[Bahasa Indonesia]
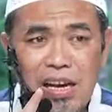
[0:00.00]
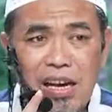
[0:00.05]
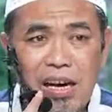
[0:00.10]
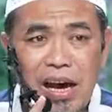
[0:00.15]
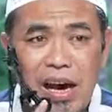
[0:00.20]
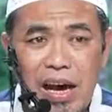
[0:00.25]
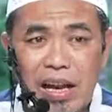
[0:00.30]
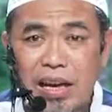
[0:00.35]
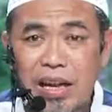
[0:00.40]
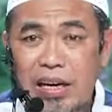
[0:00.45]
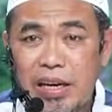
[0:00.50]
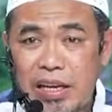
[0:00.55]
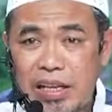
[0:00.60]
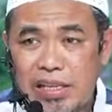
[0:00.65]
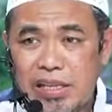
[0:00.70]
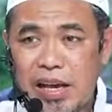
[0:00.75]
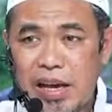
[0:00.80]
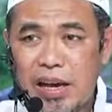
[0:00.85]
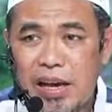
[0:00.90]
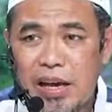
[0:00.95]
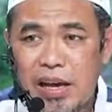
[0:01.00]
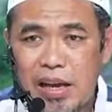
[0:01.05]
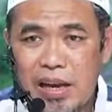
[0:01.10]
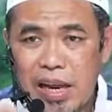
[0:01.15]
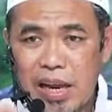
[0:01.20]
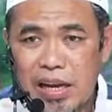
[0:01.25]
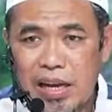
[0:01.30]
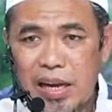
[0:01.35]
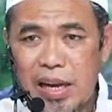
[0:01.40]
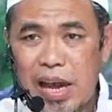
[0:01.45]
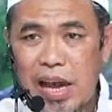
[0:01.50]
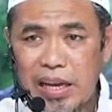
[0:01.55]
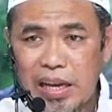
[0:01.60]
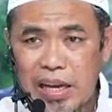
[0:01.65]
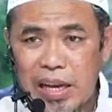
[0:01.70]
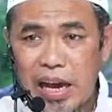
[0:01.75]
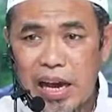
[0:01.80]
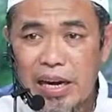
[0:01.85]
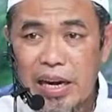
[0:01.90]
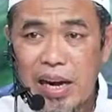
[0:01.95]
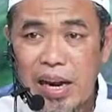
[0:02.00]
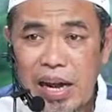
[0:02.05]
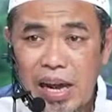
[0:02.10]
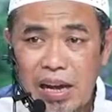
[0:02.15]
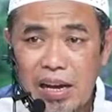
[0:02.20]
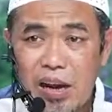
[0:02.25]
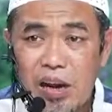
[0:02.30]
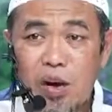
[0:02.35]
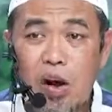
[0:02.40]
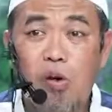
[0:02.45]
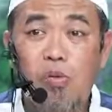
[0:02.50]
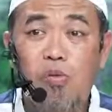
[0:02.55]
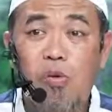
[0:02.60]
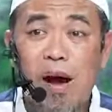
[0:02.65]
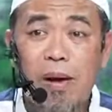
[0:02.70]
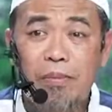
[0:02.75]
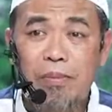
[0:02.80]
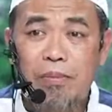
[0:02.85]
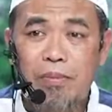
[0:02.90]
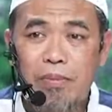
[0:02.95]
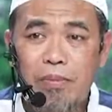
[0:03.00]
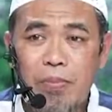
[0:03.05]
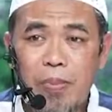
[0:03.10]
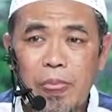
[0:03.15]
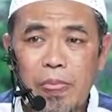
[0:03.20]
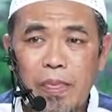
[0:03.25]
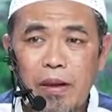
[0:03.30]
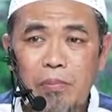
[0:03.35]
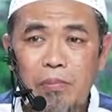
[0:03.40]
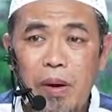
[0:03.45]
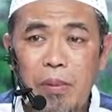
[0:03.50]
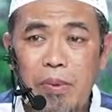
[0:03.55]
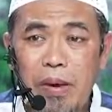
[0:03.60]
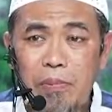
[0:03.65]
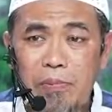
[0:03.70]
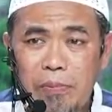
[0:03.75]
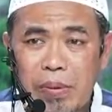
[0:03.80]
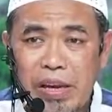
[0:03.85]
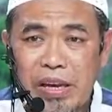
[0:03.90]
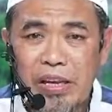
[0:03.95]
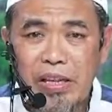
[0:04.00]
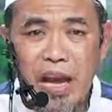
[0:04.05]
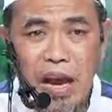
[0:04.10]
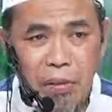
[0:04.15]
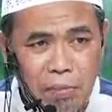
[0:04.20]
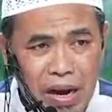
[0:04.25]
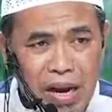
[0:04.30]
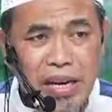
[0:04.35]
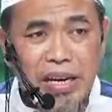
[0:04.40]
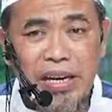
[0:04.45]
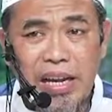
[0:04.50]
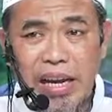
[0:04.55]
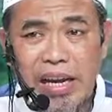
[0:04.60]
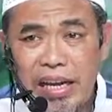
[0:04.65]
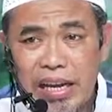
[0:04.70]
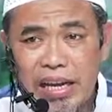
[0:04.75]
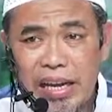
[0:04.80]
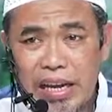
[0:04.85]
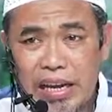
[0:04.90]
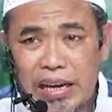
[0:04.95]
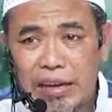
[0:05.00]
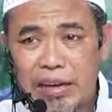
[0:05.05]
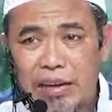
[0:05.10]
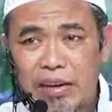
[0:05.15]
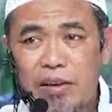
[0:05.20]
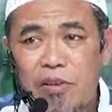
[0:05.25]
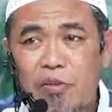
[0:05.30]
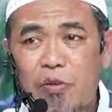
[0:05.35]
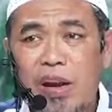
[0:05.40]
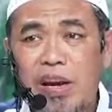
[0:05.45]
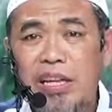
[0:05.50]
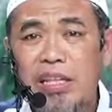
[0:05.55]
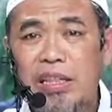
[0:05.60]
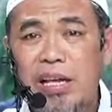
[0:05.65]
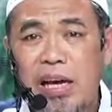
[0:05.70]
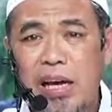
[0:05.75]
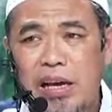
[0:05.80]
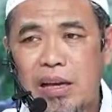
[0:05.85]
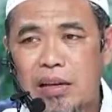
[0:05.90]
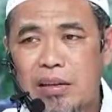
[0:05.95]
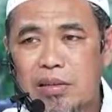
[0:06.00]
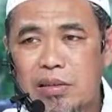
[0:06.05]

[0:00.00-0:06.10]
alam nisa. Laki-laki adalah kawam. Pemimpin yang mengendalikan wanita.